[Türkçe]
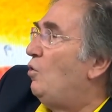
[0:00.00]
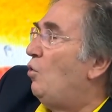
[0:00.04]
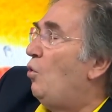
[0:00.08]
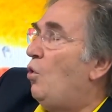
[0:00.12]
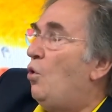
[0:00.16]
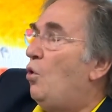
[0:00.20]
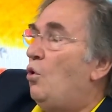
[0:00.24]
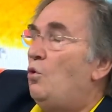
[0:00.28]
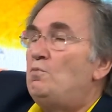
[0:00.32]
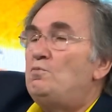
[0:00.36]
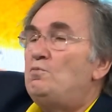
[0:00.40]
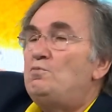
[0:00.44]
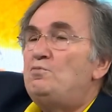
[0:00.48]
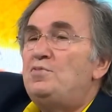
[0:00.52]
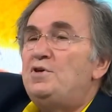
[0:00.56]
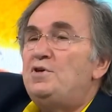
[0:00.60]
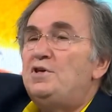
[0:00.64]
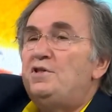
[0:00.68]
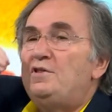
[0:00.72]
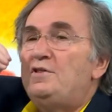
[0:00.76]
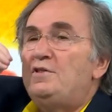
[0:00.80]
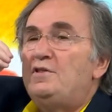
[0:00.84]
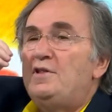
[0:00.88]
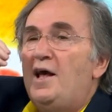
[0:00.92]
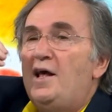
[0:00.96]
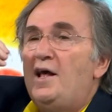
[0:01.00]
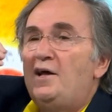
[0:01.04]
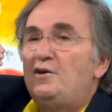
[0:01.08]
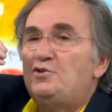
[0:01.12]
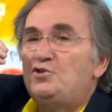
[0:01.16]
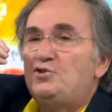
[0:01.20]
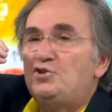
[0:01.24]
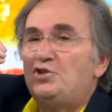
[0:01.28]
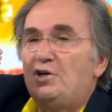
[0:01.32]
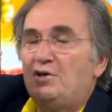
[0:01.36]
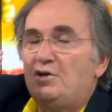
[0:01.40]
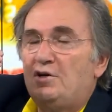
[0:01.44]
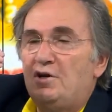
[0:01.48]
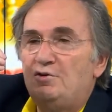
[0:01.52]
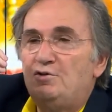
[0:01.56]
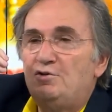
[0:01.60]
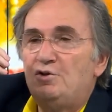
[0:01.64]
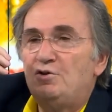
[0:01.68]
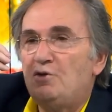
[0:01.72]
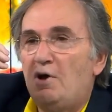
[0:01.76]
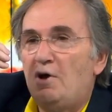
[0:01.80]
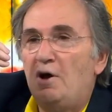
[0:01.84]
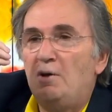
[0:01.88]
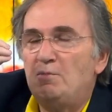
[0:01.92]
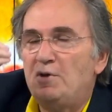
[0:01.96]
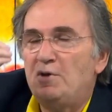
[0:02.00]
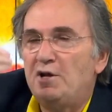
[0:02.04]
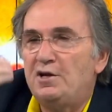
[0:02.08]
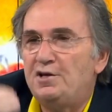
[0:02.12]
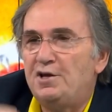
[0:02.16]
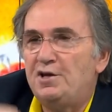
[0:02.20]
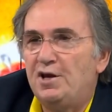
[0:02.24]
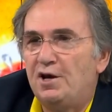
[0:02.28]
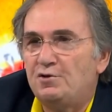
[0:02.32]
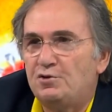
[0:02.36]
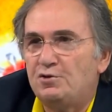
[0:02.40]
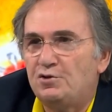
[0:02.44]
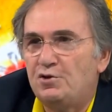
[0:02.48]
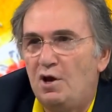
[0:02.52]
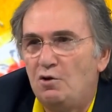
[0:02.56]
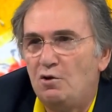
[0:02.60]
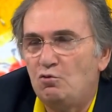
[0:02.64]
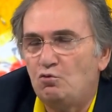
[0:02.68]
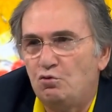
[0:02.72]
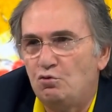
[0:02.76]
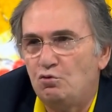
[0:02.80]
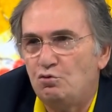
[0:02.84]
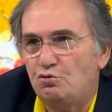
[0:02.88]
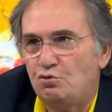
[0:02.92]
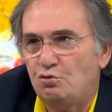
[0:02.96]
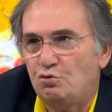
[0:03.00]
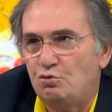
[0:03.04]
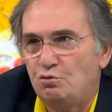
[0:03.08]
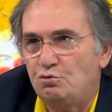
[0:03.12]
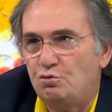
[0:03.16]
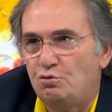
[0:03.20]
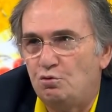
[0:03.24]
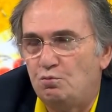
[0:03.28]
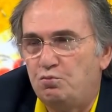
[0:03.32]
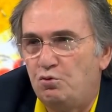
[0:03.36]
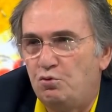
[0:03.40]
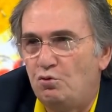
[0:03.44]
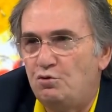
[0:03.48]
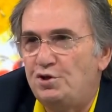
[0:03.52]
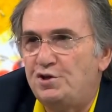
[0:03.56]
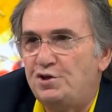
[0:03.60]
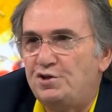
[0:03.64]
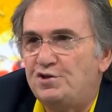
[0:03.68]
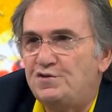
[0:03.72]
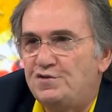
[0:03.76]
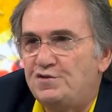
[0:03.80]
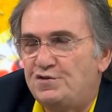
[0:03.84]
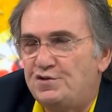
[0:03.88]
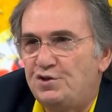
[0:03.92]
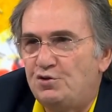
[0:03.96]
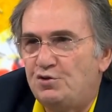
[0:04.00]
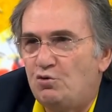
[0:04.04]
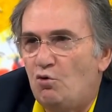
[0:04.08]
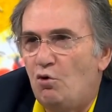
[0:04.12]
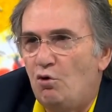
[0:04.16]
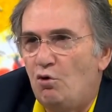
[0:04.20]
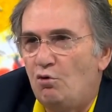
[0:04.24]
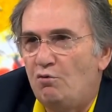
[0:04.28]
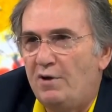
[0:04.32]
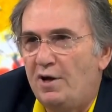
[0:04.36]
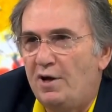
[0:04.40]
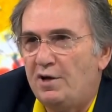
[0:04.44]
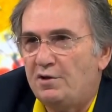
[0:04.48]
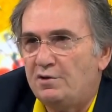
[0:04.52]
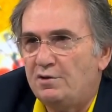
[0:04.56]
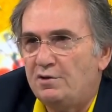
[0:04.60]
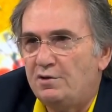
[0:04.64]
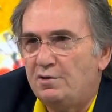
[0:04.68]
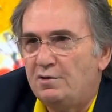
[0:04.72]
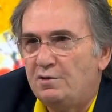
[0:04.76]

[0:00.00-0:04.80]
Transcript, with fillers: on binlerce kadın ameliyattan kurtuldu. Polikistik over.